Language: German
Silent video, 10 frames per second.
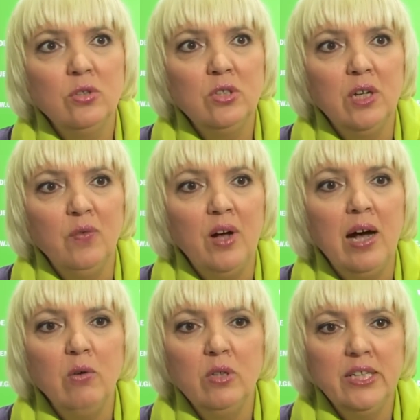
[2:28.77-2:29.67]
durch die
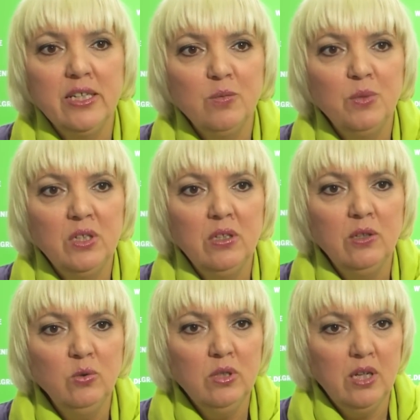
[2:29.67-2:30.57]
Erfahrungen jetzt mit der
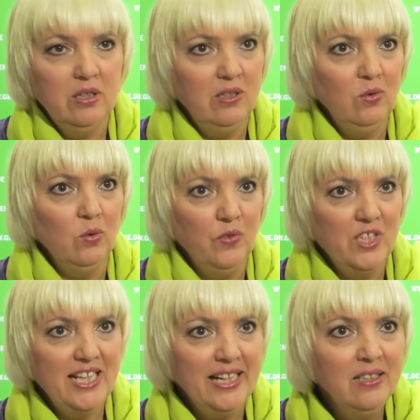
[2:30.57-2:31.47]

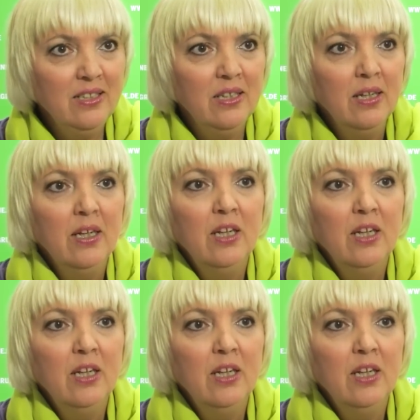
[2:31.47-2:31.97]
Naturkatastrophe Sandy